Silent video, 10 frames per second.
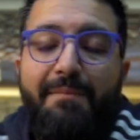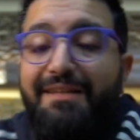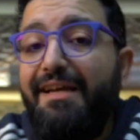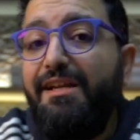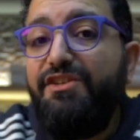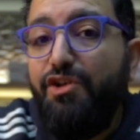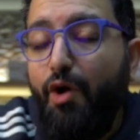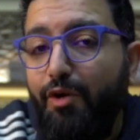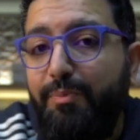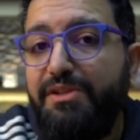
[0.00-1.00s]
مع تقنيه
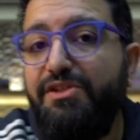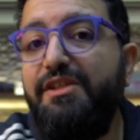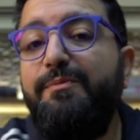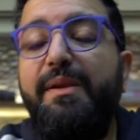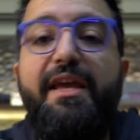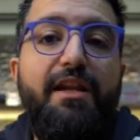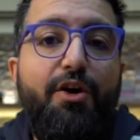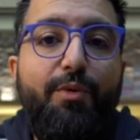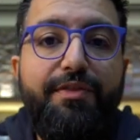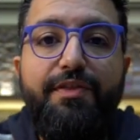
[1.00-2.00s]
الهول بانش ديسبلاي اللي
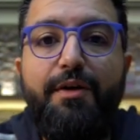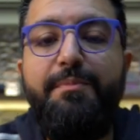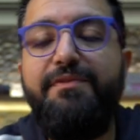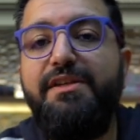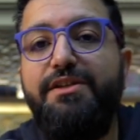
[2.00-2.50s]
هو الثقب نفس